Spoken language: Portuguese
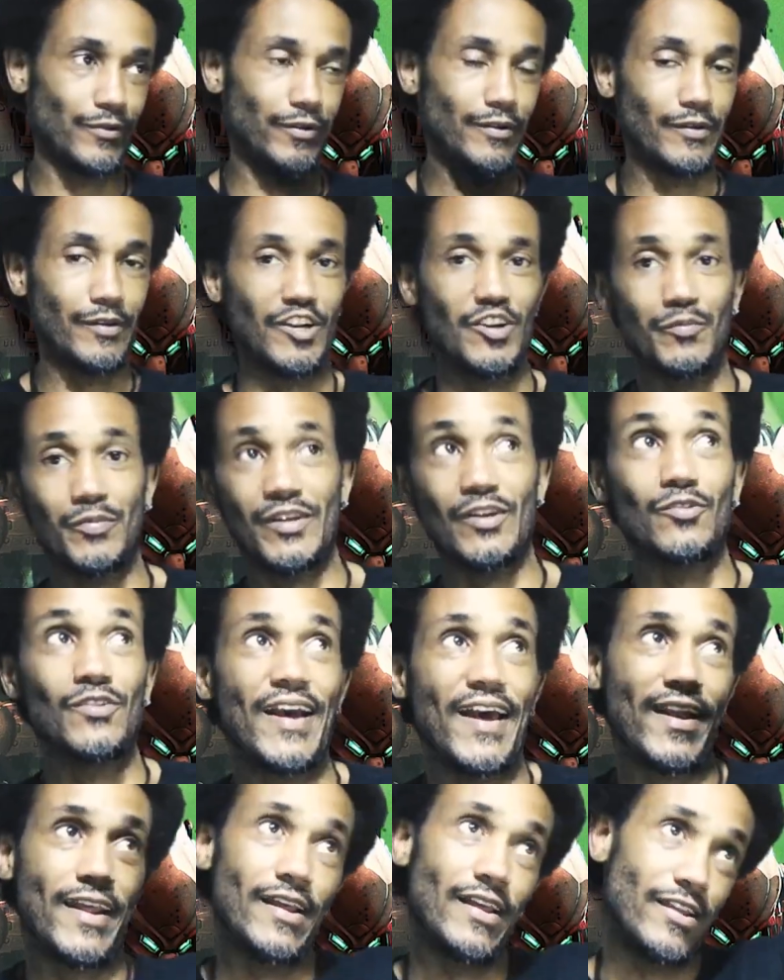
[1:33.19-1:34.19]
é, porque o
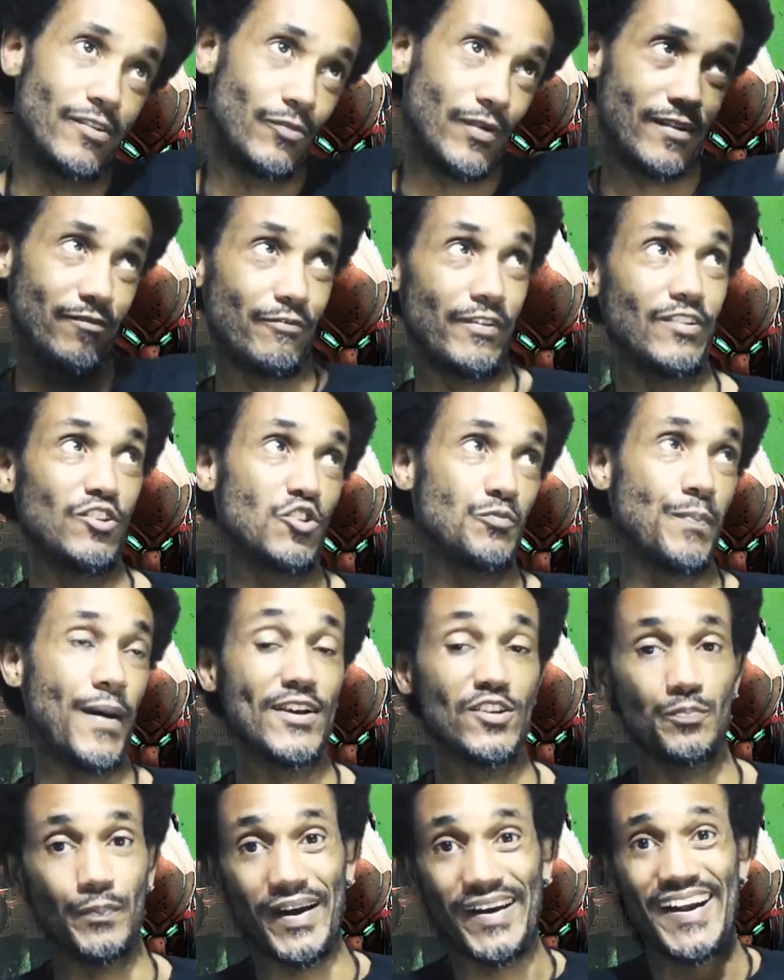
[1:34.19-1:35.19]
cara é, vem de
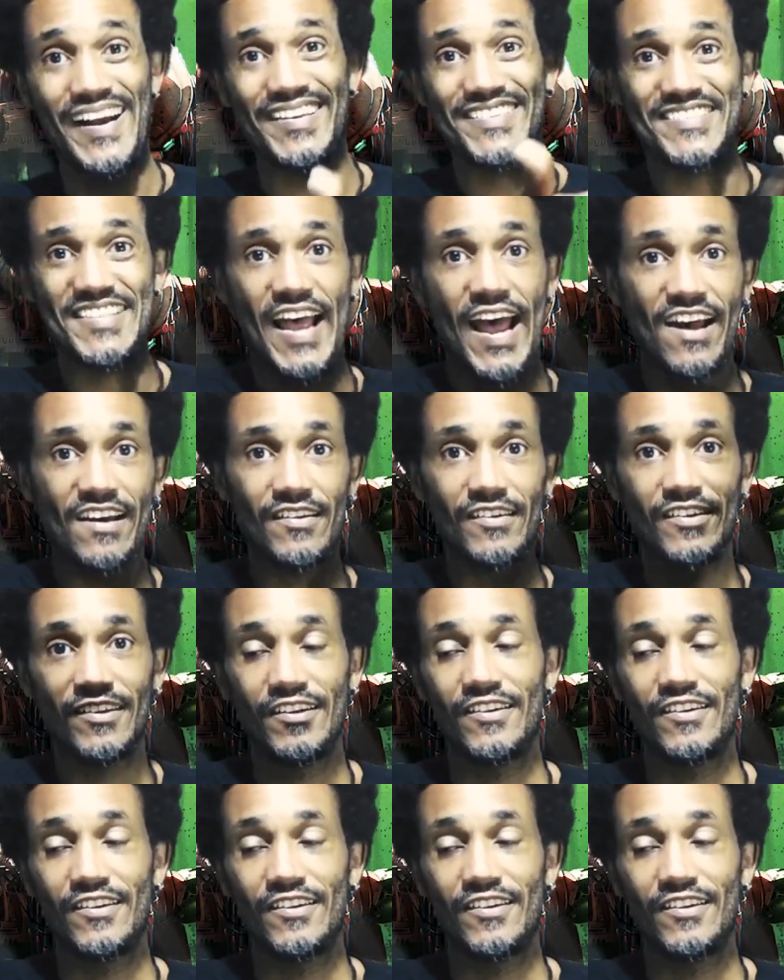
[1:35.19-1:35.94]
espaço para caçar.